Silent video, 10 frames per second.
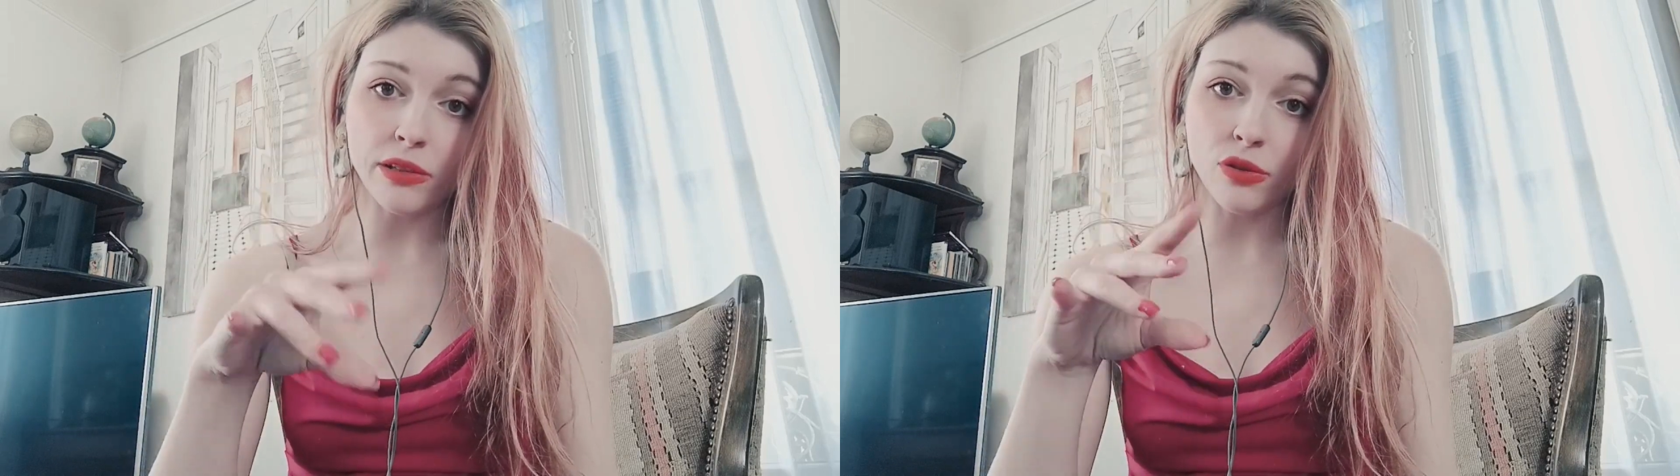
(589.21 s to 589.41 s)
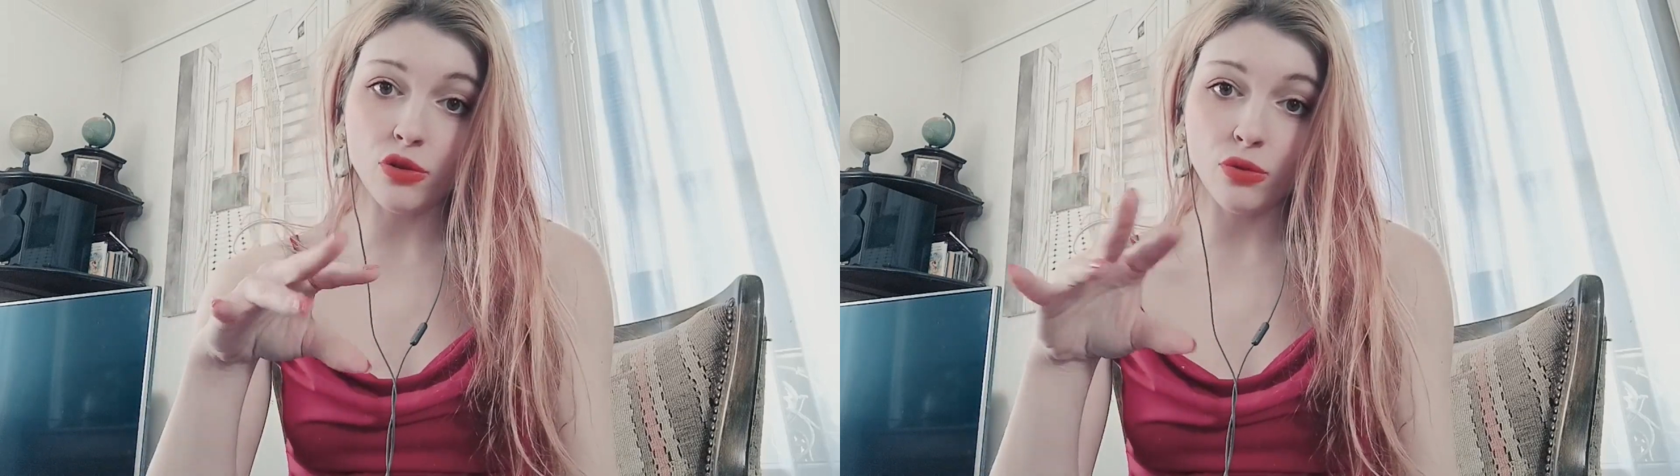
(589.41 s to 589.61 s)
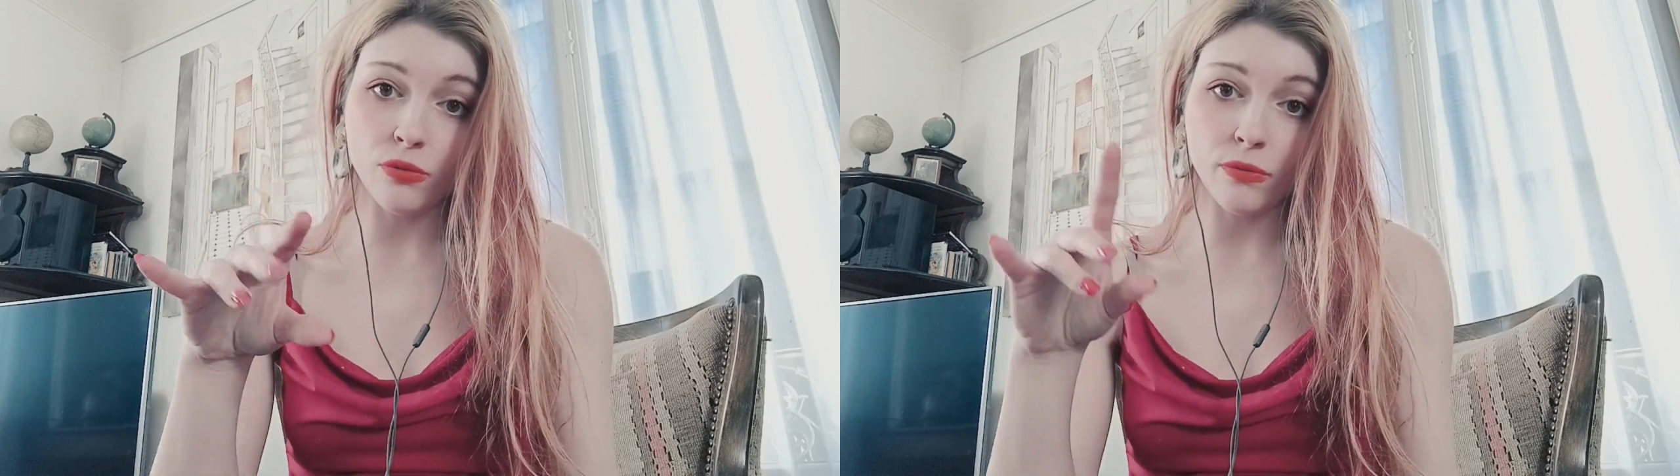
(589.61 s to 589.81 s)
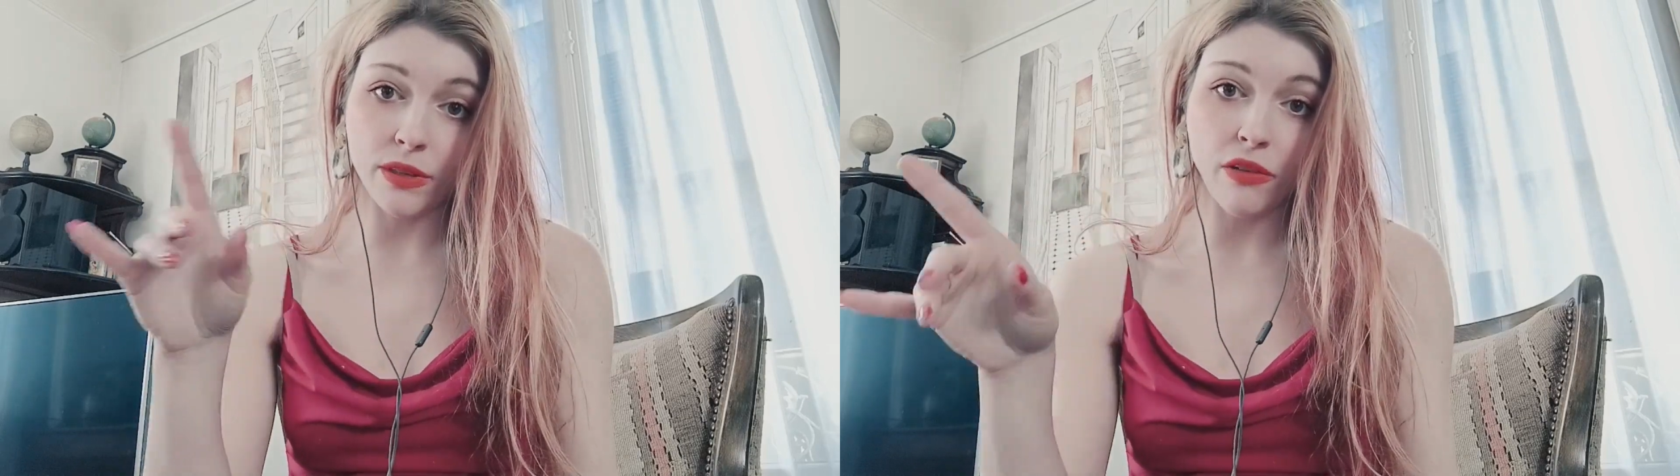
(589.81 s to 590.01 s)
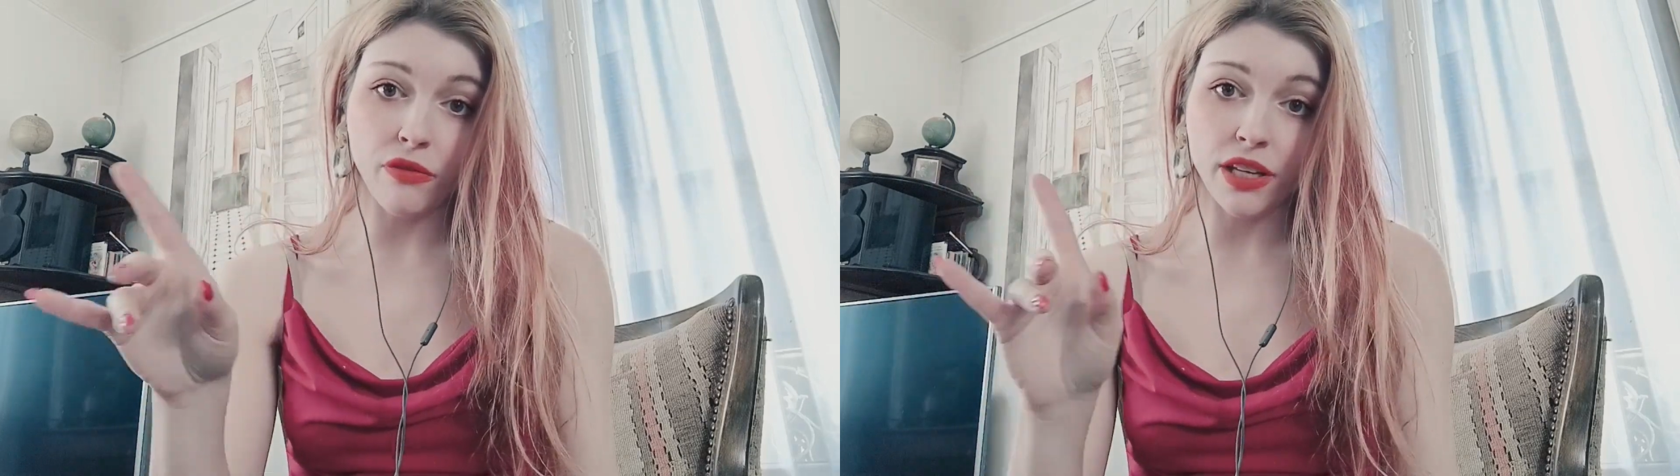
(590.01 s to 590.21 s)
Attention,
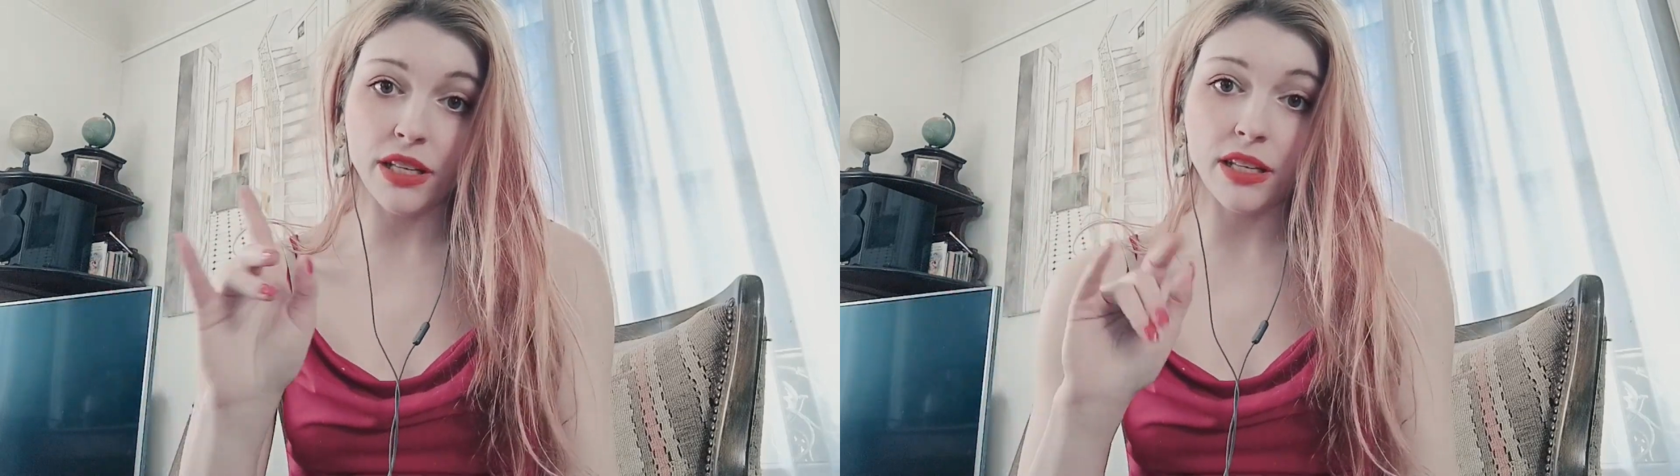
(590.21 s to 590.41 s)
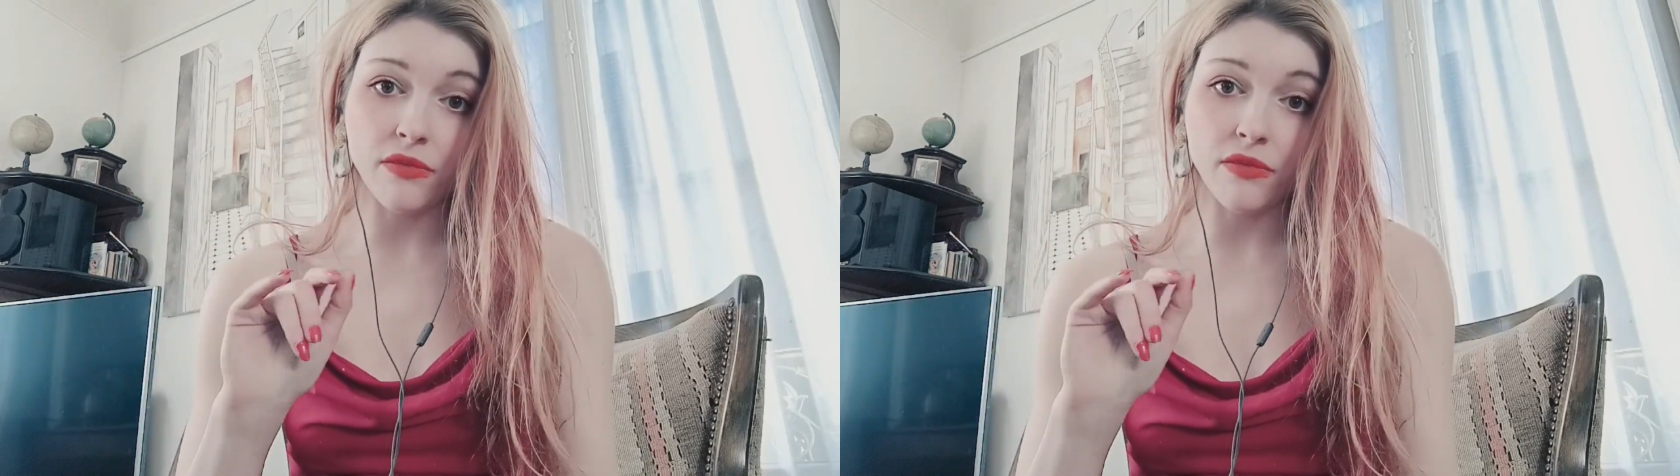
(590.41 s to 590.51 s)
des fois il y a des